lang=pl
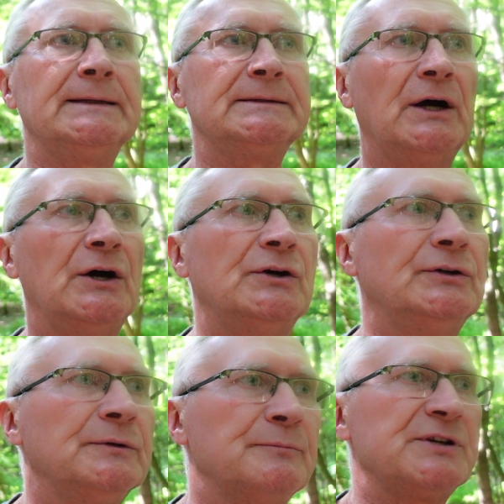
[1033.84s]
To
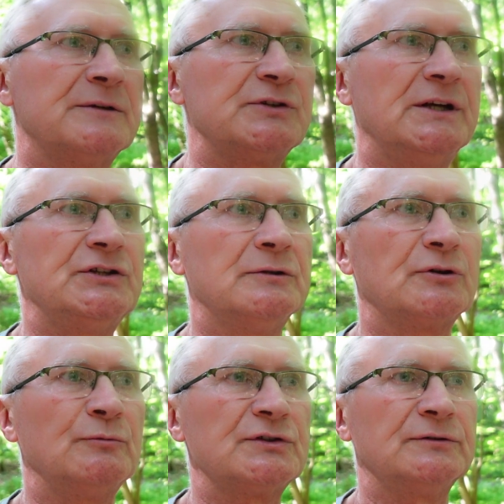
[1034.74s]
przed przyjęciem
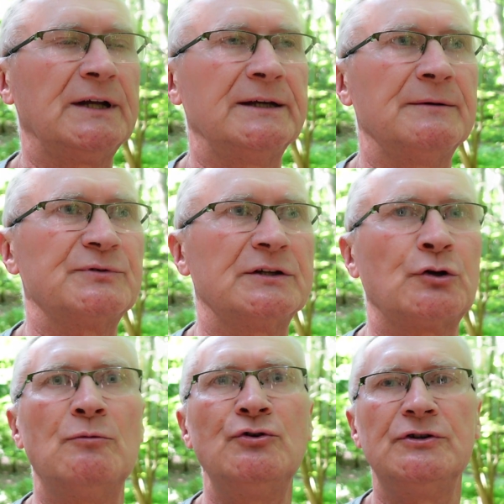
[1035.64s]
rumusu, takie przed
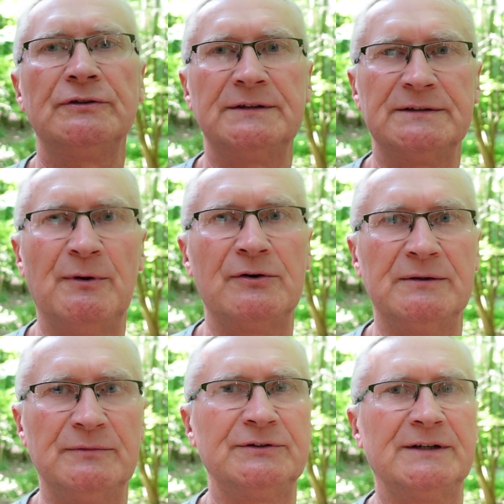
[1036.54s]
komunią z
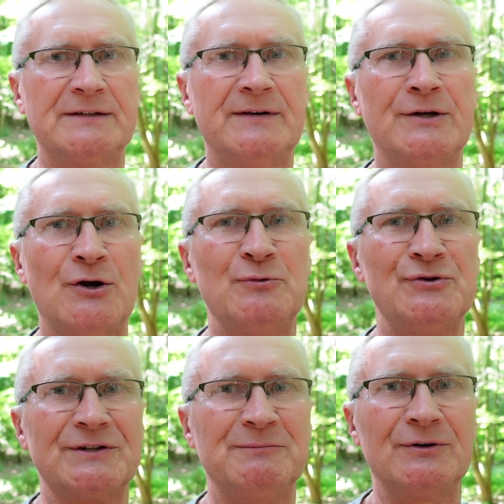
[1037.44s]
Bogiem, oni to nazwali
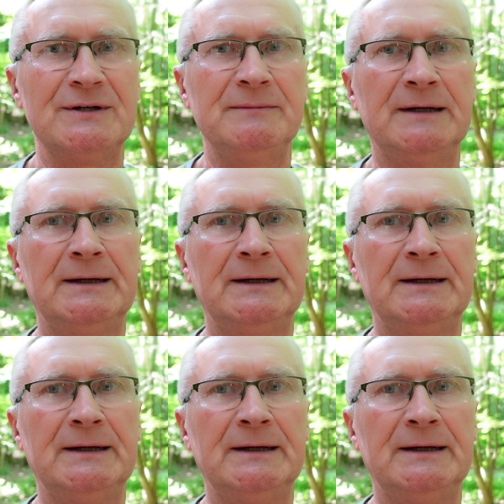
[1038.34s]
komunią z Bogiem,